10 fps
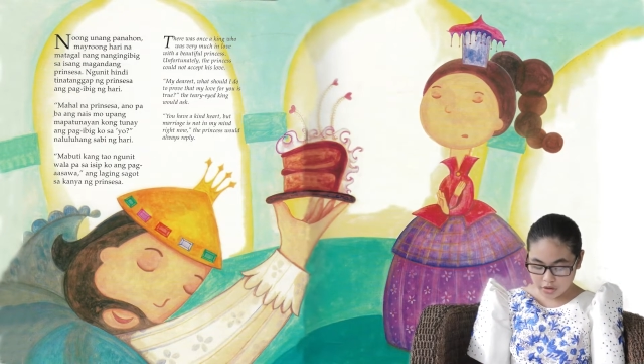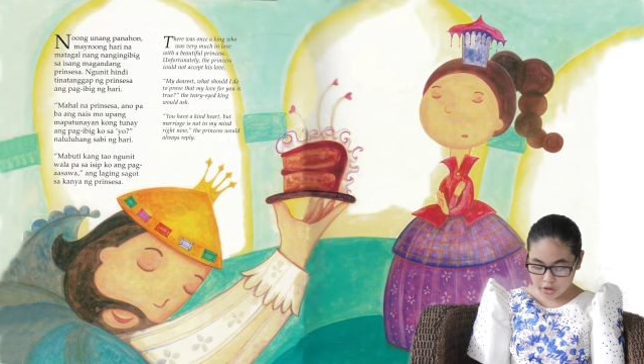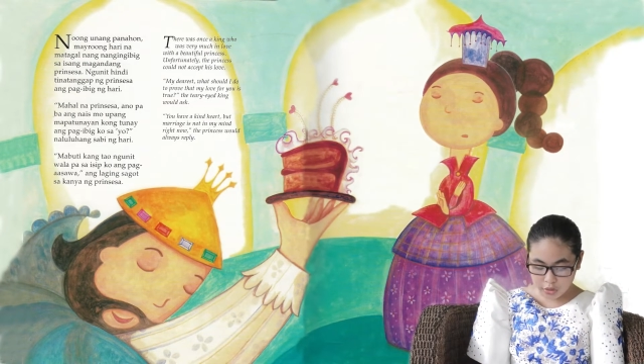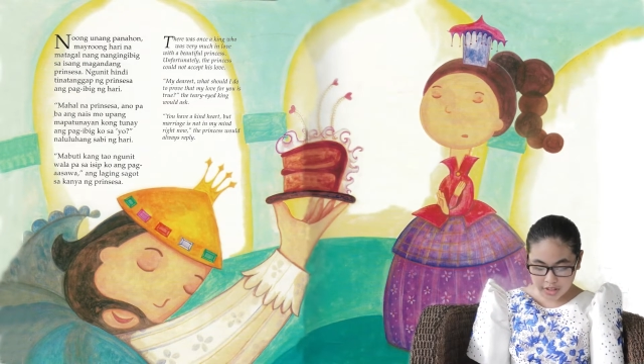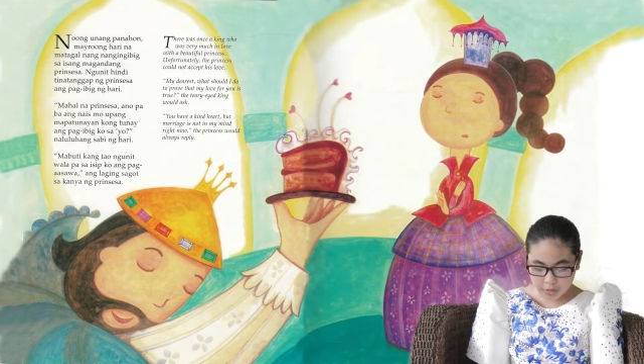
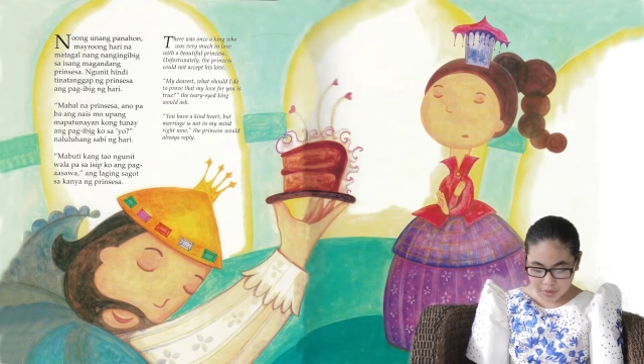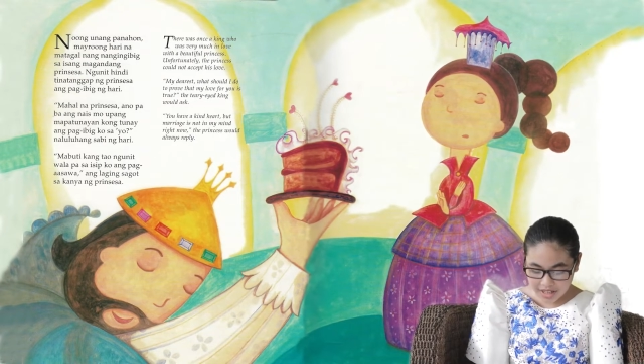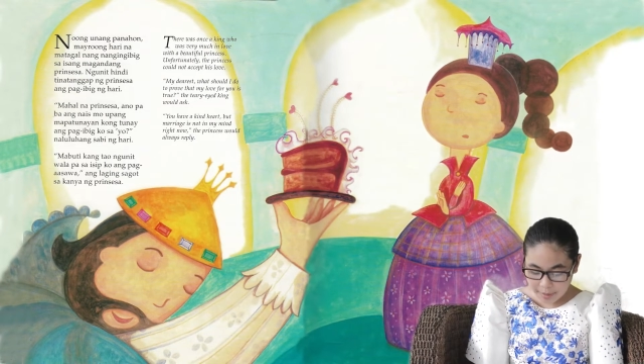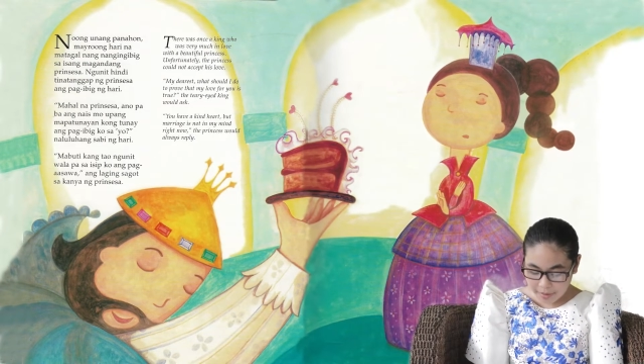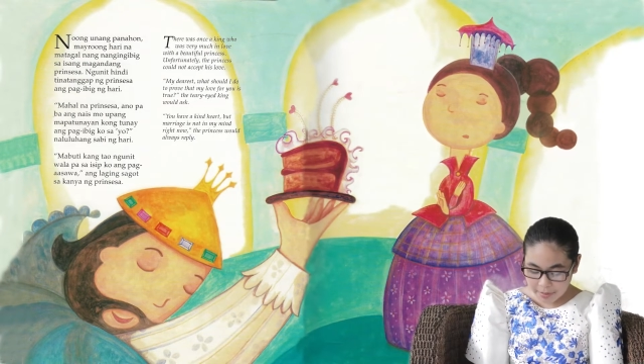ngunit wala
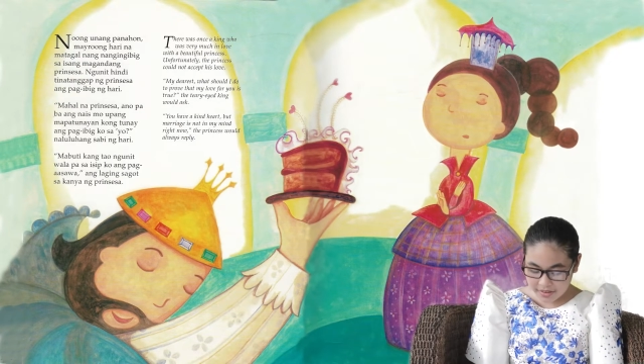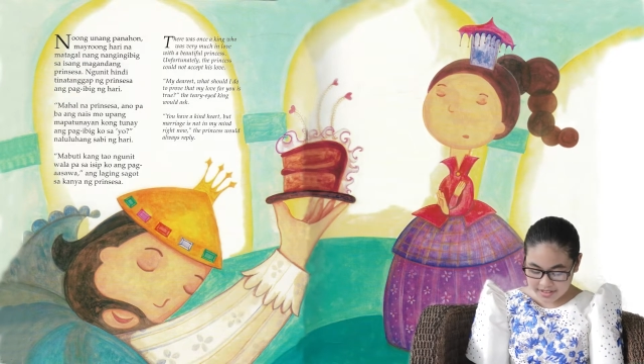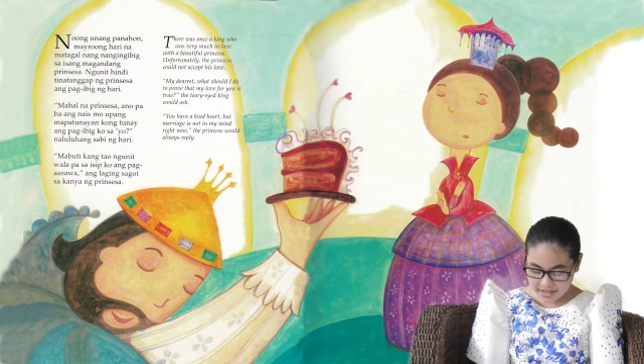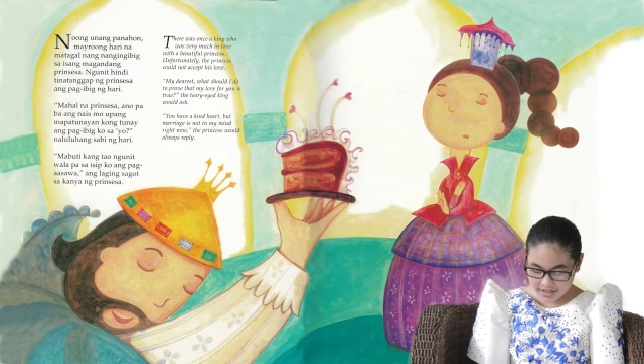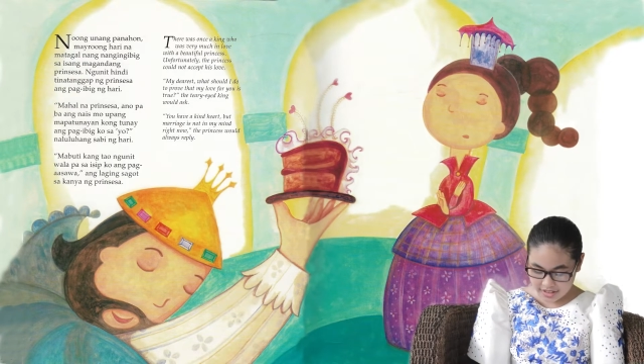pa ba sa
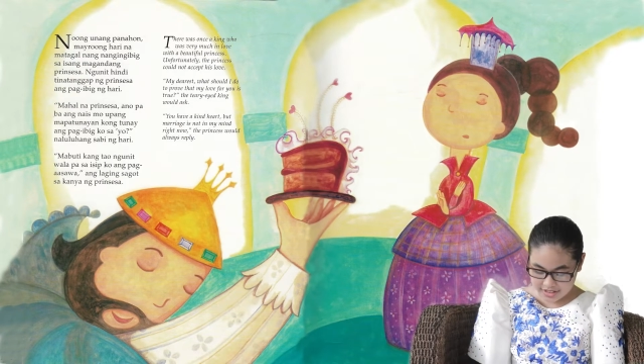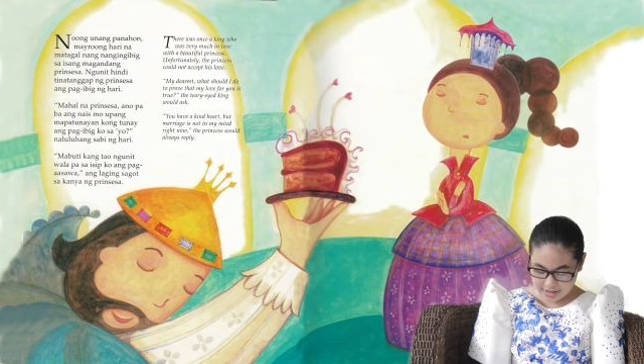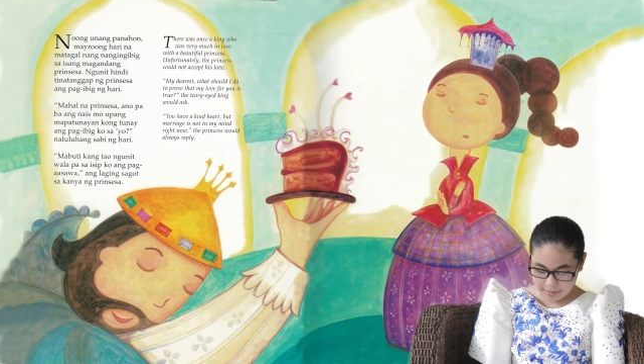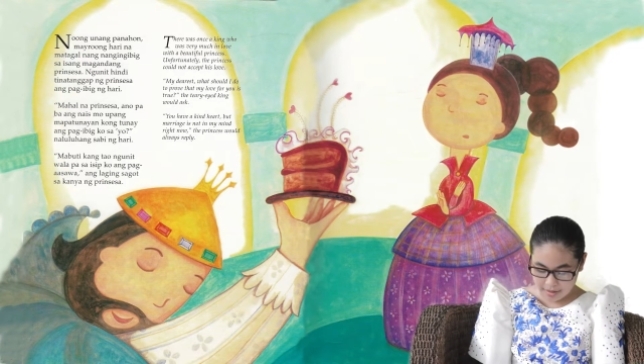isip ang